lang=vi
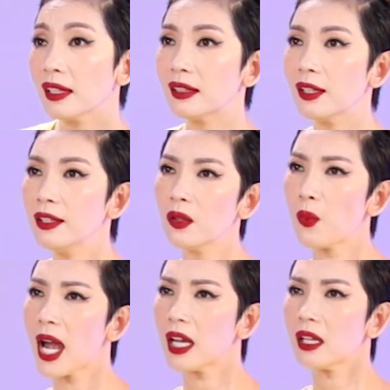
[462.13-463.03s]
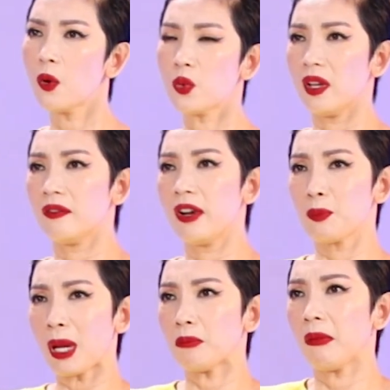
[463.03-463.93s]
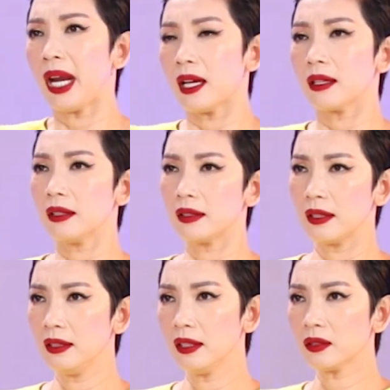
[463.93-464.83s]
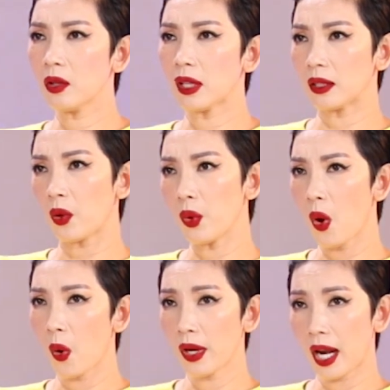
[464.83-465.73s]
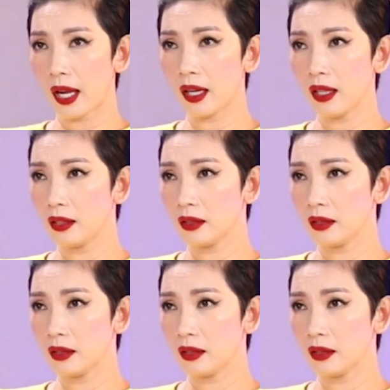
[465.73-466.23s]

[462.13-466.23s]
thì tự nhiên qua cái câu chuyện về mách mẹ thì tự nhiên tôi thành tội đồ thế này